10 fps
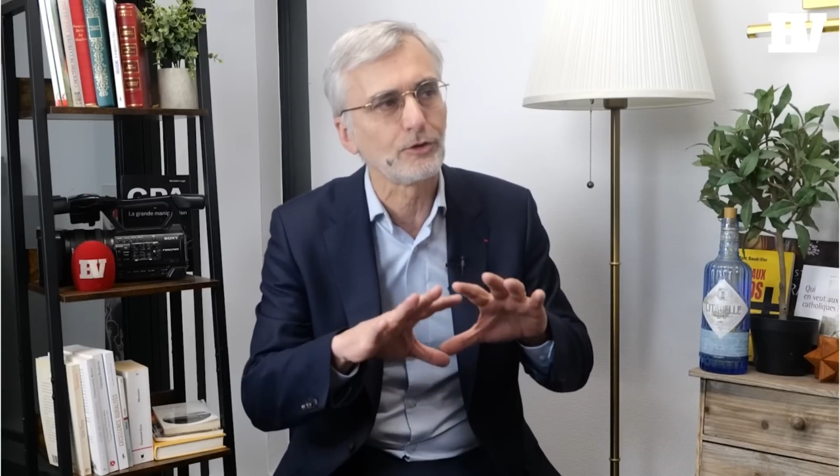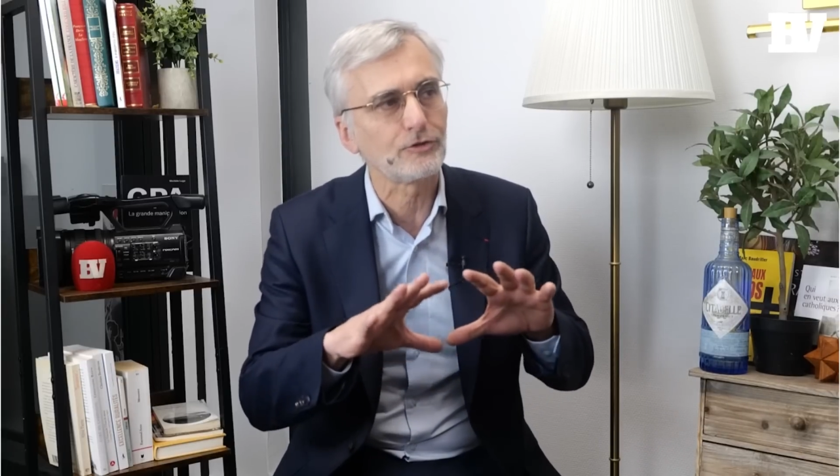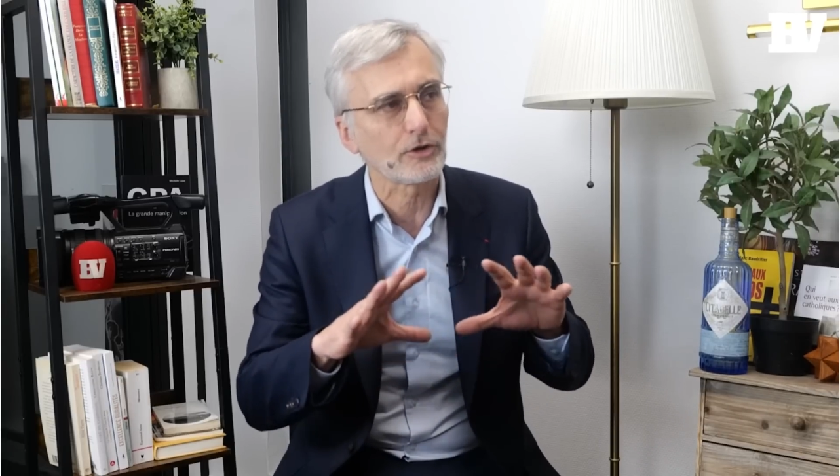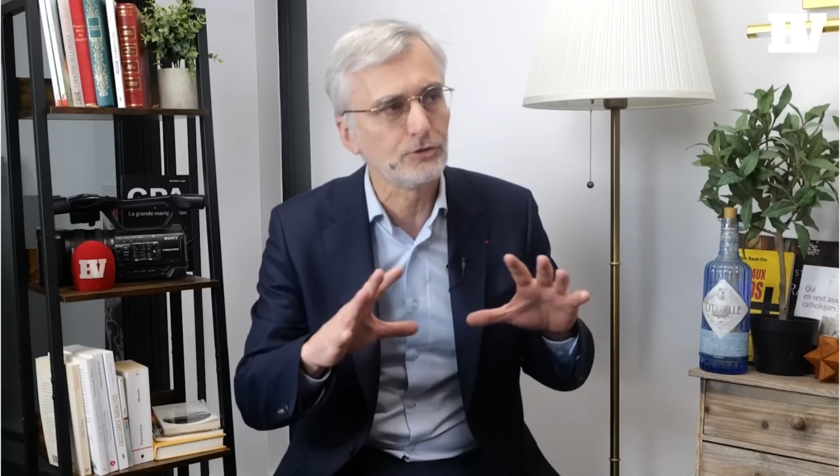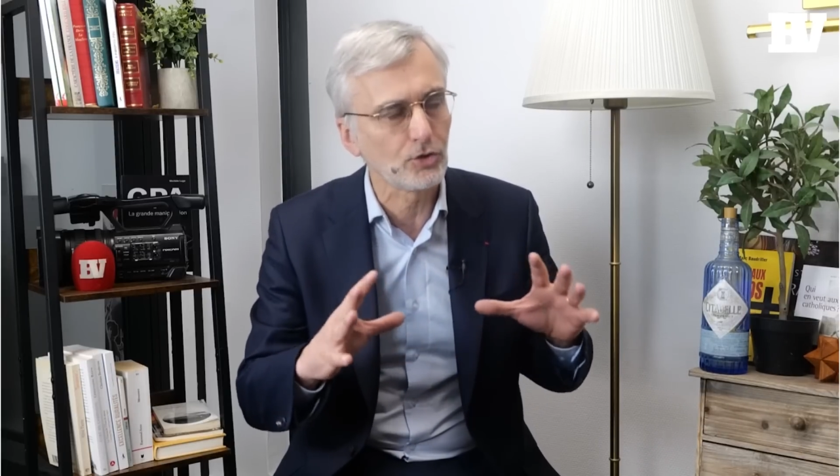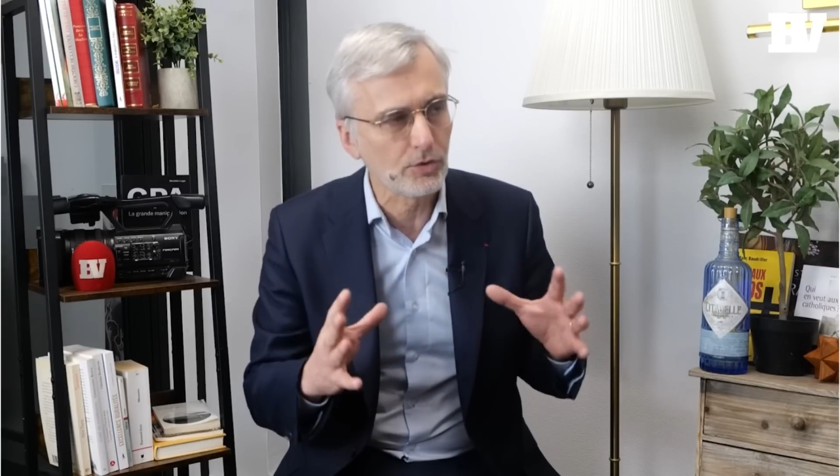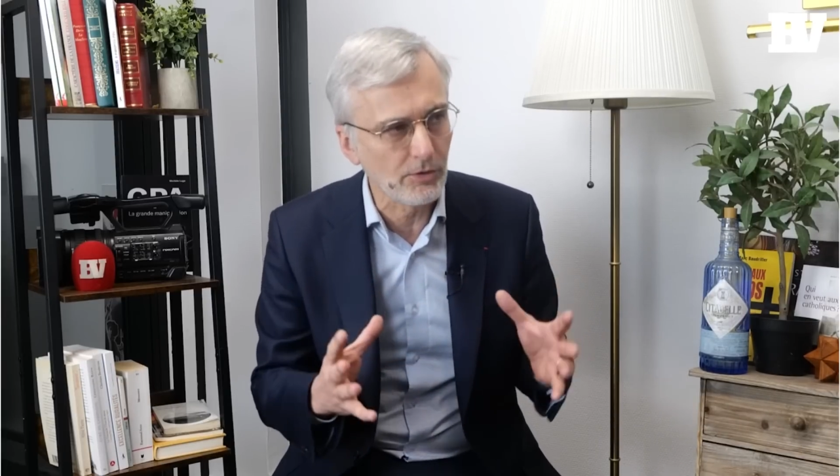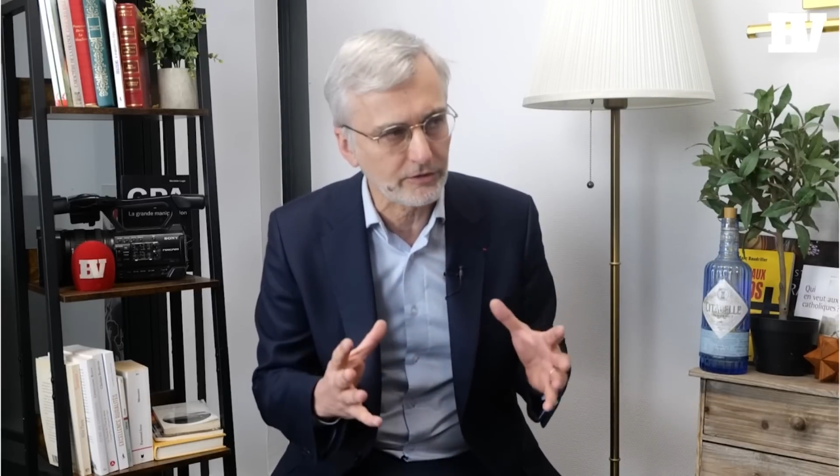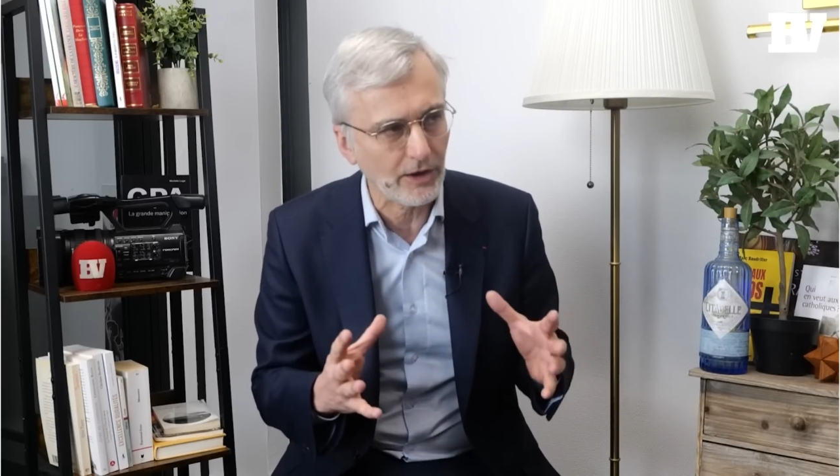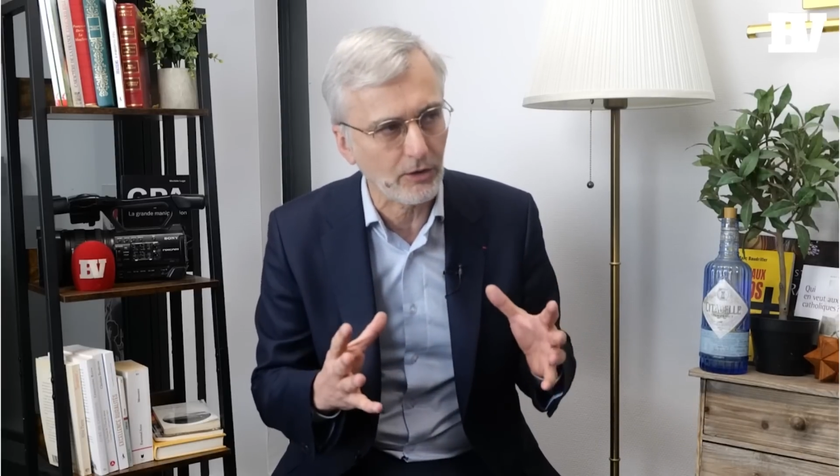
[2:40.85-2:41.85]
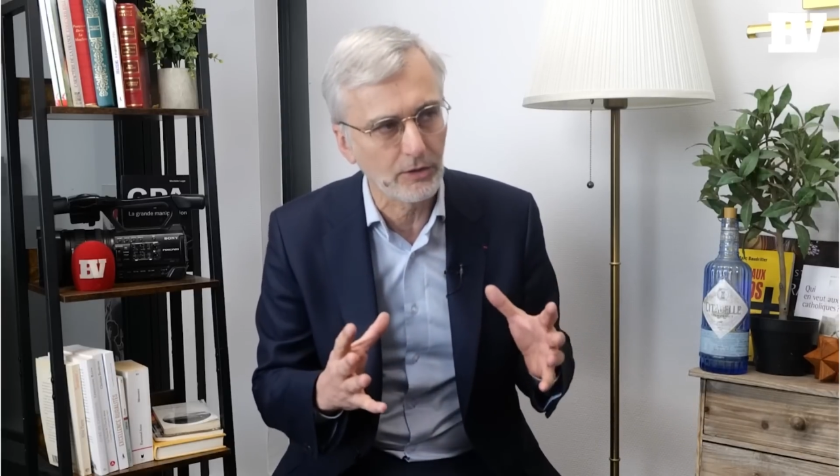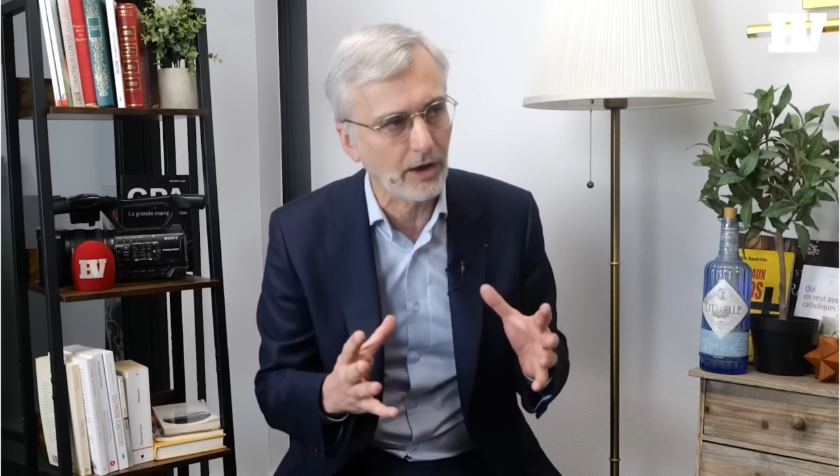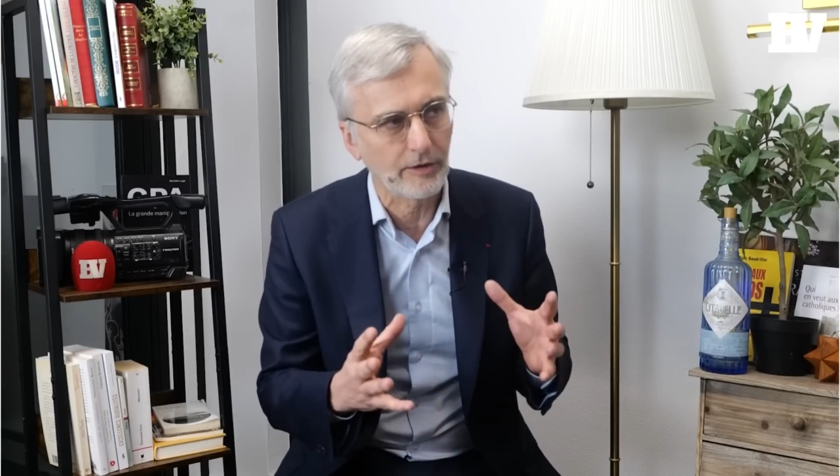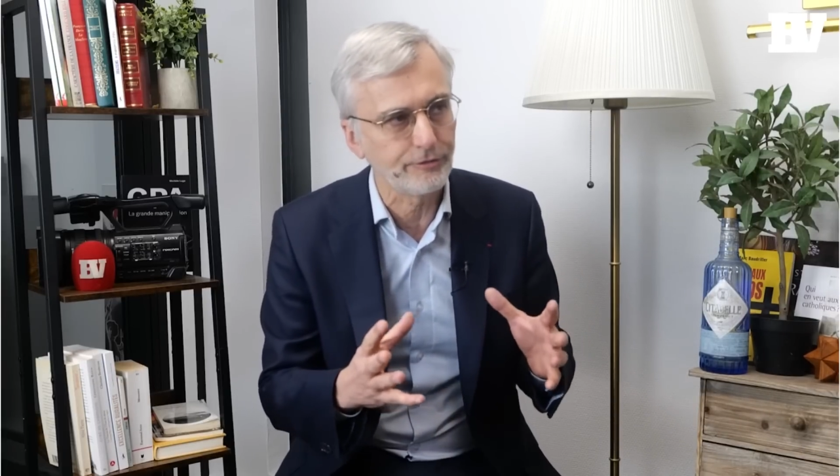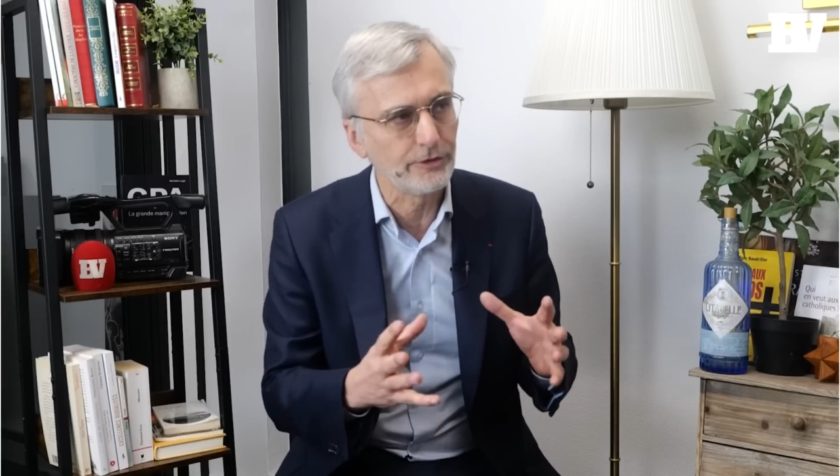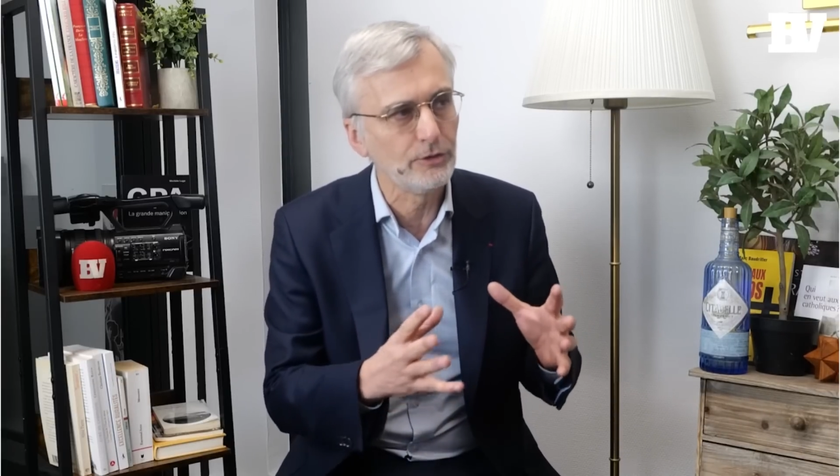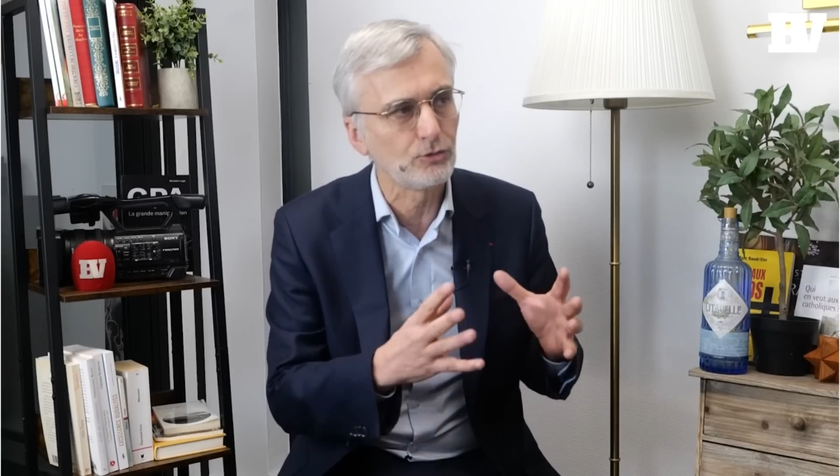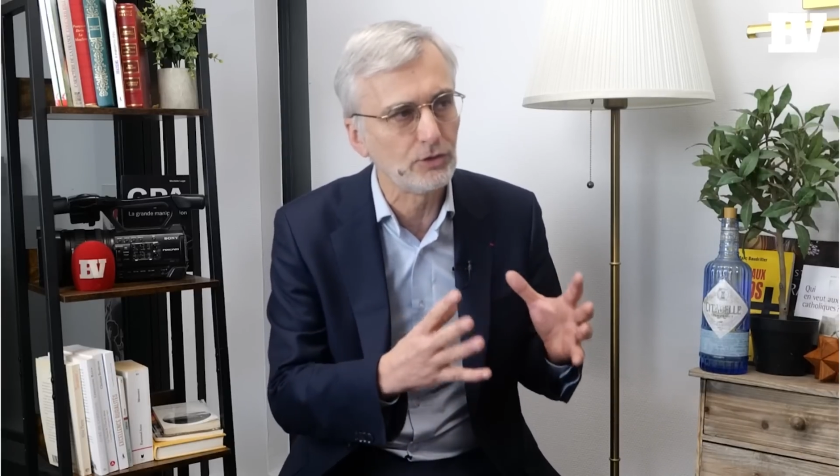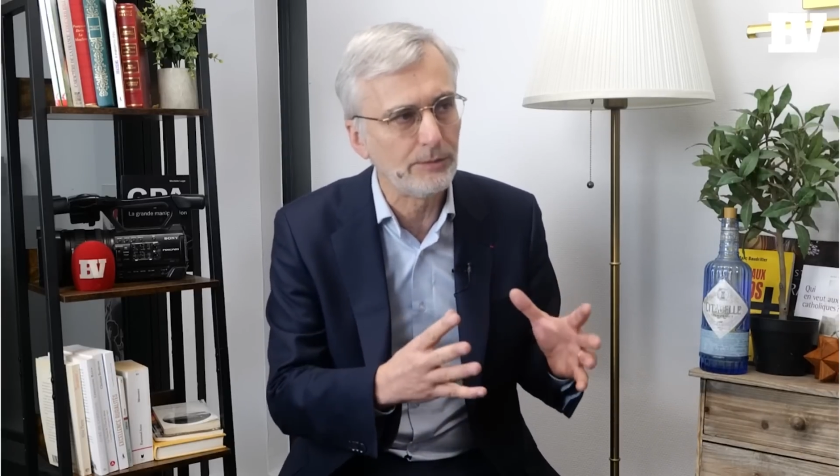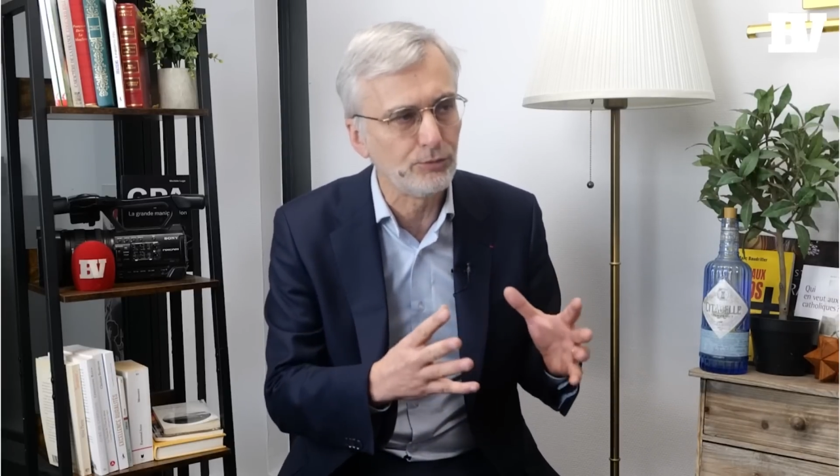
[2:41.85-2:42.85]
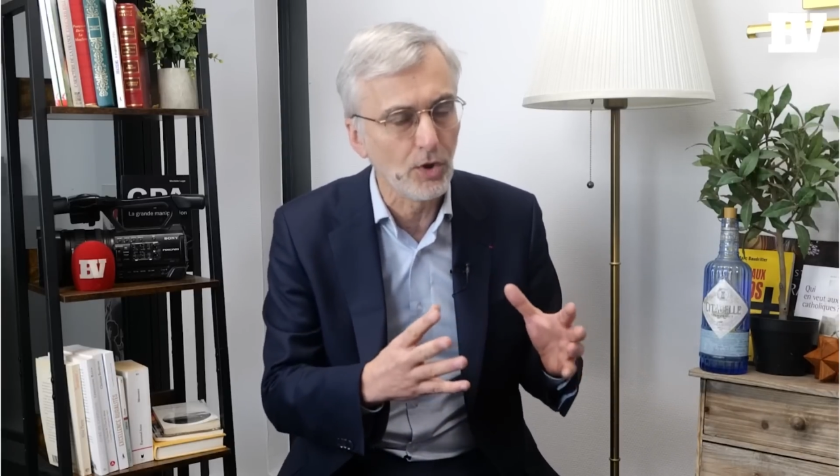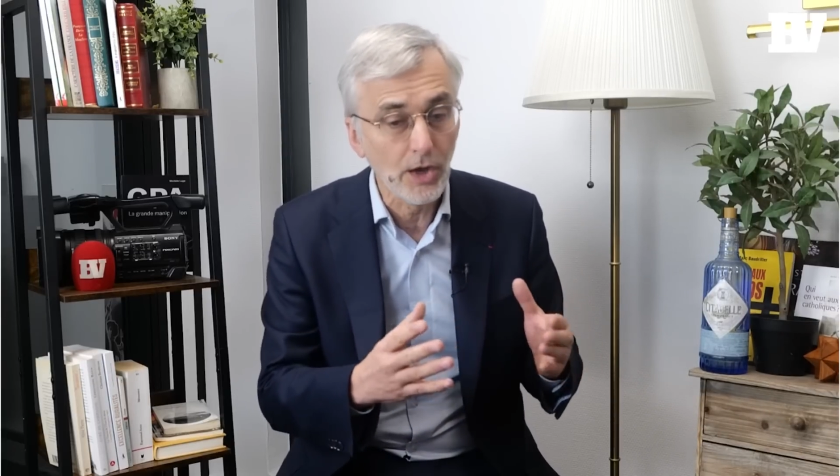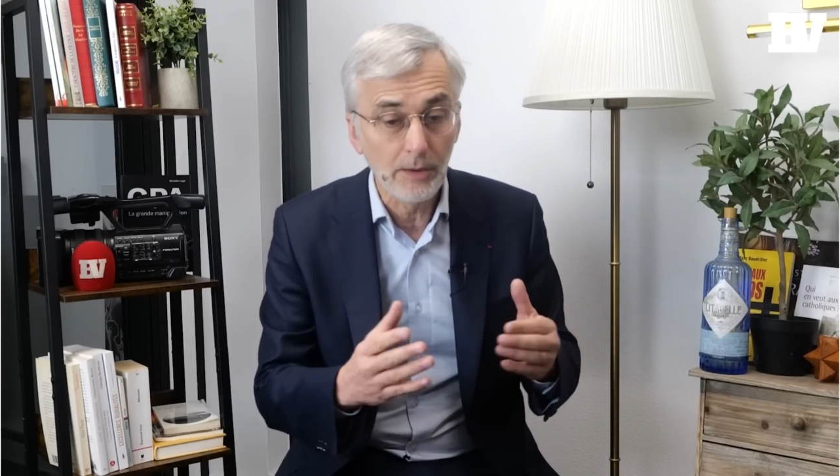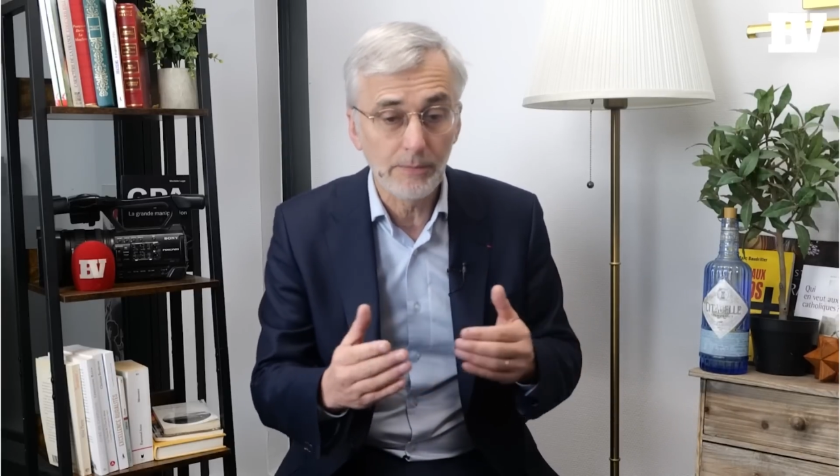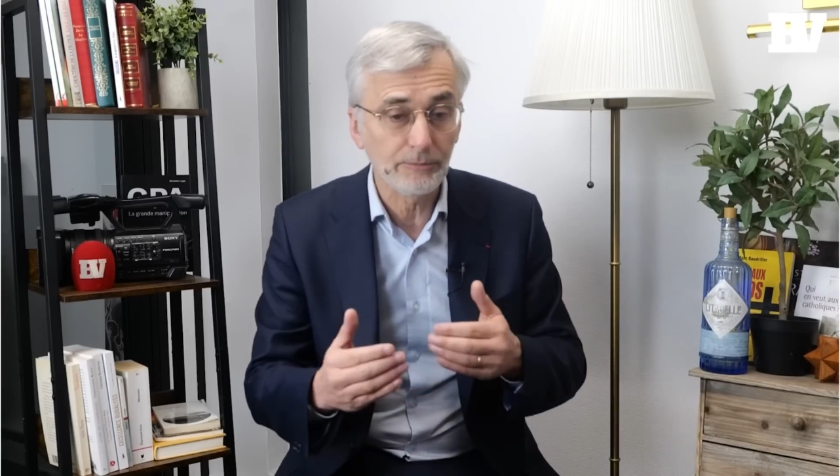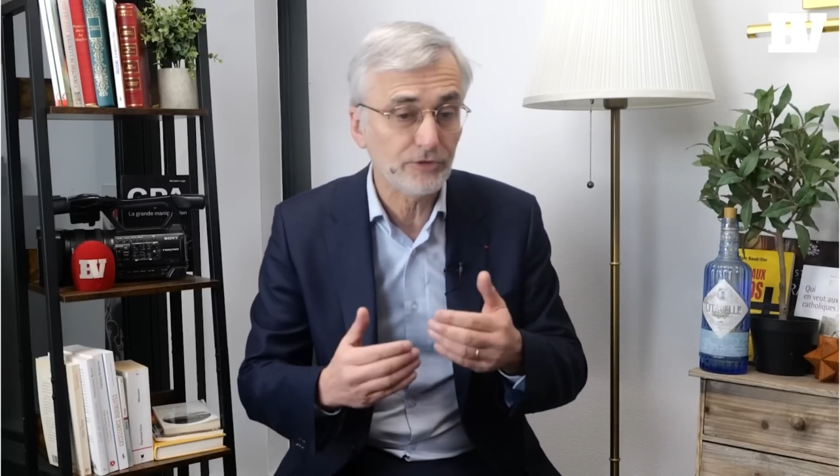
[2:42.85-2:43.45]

le sort documentaire qu'on leur a fourni au tout début. Même